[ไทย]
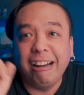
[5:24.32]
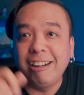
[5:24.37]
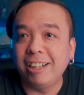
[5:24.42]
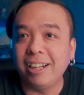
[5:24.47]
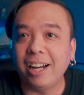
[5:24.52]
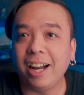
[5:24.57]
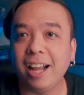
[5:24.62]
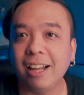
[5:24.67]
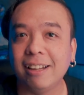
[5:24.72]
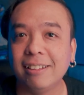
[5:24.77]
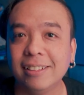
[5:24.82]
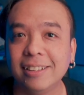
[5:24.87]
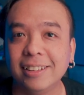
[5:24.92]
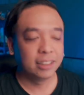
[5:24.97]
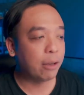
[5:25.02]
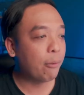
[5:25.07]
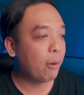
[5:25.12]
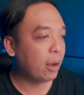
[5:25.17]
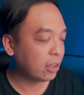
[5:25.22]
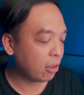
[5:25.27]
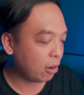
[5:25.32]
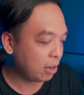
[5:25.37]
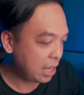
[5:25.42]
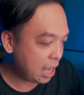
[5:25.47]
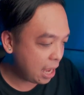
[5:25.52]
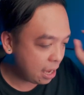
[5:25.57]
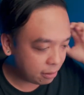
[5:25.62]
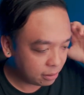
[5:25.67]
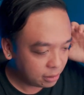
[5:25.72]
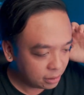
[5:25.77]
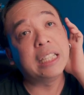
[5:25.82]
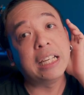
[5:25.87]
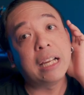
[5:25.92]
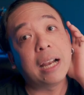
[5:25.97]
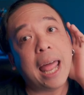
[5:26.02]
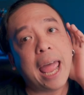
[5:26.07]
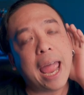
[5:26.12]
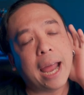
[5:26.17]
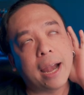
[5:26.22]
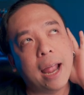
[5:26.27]
เลยนะ แต่ว่าตอนนี้สิ่ง
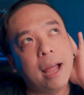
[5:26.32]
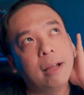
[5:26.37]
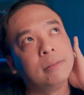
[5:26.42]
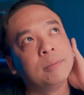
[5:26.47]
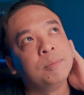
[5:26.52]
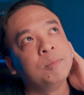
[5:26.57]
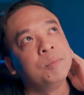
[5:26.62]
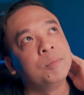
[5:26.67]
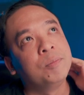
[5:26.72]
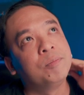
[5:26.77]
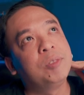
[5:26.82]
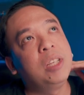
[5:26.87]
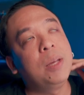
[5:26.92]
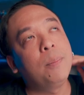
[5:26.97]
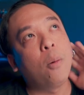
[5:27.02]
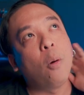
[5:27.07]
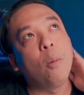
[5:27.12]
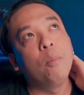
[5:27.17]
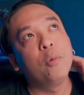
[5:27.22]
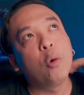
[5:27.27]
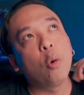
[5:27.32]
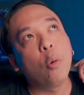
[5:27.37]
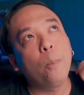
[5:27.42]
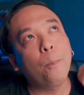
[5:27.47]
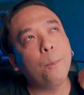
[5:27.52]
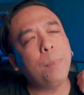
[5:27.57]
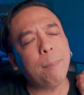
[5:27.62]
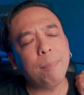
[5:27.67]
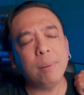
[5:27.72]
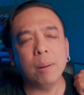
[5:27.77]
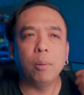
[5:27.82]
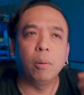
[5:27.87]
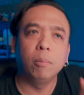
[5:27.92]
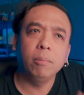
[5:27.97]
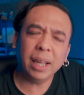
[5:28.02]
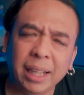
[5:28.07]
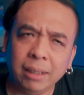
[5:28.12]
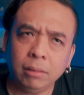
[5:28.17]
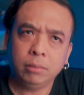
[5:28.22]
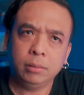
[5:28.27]
แรกนะ ที่ผมดูปั๊บแล้วผม
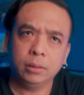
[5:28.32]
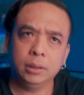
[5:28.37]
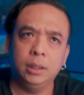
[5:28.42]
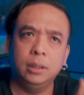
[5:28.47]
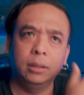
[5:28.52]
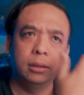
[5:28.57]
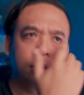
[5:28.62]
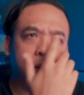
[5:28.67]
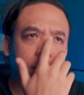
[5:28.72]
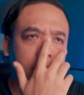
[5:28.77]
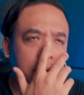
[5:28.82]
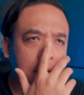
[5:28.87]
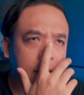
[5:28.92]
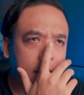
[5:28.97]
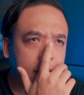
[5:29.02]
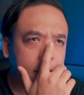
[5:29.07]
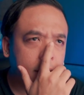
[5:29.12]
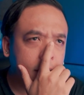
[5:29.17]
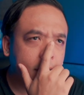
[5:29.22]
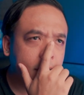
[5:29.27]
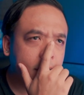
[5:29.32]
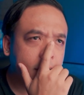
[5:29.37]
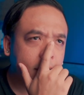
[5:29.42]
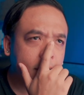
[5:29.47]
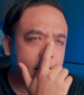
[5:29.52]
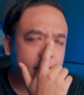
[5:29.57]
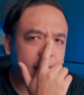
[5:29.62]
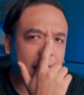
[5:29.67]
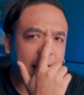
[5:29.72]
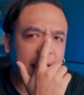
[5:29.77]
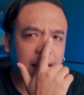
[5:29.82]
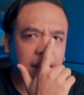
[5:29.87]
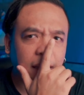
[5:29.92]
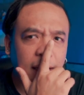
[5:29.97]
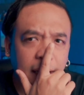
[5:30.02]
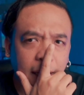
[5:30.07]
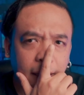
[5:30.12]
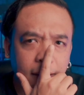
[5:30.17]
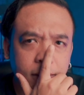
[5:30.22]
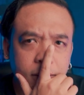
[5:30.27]
เอ๊ะตั้งหิดตั้
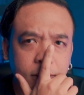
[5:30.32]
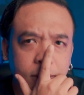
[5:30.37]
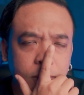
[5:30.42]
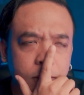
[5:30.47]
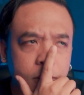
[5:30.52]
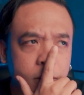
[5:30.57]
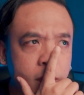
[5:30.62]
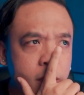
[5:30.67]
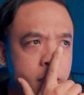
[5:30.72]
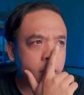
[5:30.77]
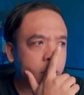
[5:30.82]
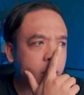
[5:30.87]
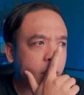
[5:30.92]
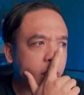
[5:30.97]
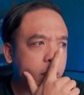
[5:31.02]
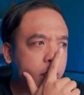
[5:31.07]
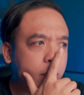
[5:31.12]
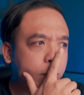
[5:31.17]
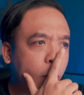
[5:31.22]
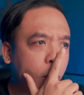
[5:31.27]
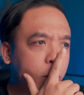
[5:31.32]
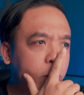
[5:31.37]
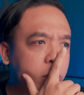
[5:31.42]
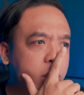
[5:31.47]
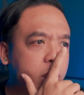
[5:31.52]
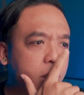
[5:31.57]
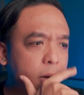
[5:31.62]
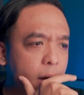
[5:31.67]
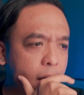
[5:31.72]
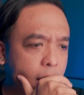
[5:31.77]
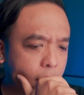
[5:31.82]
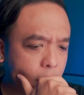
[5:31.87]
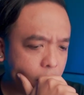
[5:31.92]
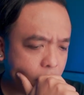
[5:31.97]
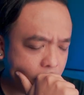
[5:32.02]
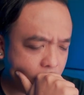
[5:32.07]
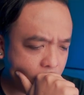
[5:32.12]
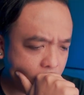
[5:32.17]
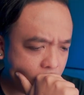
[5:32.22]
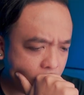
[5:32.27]
งหิดก็คือผมรู้สึกว่า
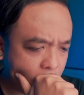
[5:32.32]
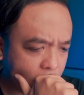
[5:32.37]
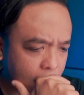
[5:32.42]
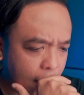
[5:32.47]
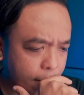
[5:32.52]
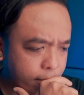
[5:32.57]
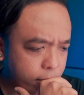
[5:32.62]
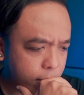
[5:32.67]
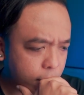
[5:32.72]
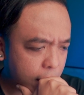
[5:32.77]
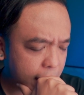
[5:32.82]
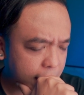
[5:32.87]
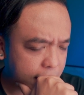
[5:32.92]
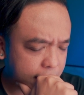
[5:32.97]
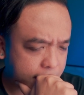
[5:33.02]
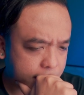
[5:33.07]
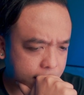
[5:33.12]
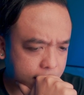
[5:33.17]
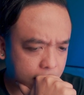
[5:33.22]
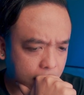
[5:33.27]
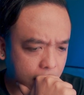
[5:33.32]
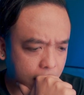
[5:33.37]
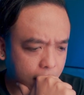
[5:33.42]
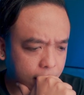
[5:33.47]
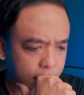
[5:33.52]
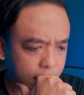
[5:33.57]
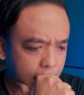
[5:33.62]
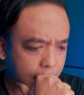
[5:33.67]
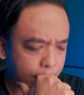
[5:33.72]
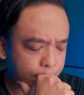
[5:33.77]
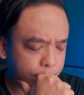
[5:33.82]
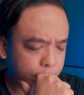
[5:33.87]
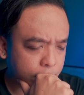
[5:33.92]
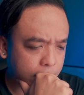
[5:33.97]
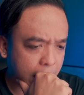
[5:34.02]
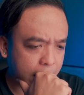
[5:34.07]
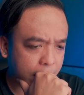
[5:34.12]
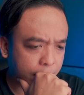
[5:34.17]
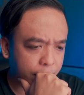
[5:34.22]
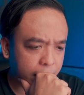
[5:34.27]
เอ๊ะทำไมเสียงกับ
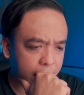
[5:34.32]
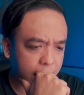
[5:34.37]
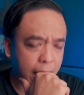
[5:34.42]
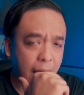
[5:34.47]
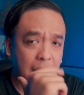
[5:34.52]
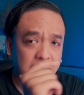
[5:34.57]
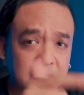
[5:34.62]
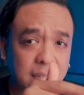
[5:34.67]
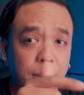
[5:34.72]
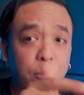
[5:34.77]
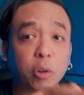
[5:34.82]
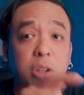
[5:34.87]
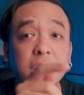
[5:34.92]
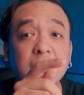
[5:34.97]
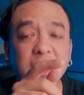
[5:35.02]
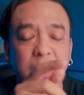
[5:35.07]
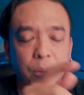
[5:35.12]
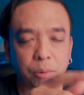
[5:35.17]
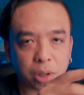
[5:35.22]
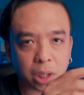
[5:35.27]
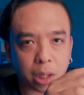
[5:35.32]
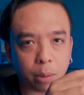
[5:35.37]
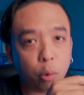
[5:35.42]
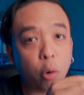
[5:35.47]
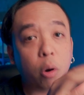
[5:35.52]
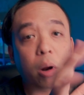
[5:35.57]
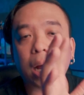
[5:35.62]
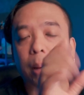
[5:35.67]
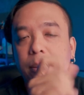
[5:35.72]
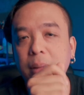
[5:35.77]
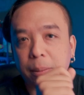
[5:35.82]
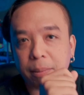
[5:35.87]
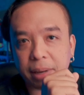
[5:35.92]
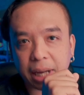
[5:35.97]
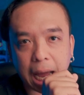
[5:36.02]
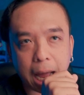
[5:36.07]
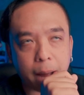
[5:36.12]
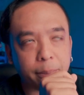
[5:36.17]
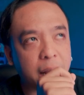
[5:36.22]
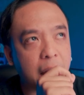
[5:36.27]
ตันอเมริกาซิมโรเจอร์ซิมโรเจอร์พูดกับตันอเม
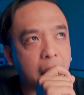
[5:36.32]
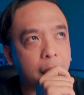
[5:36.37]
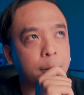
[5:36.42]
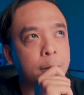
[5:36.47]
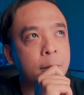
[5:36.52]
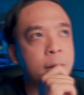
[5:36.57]
ริกาไม่ได้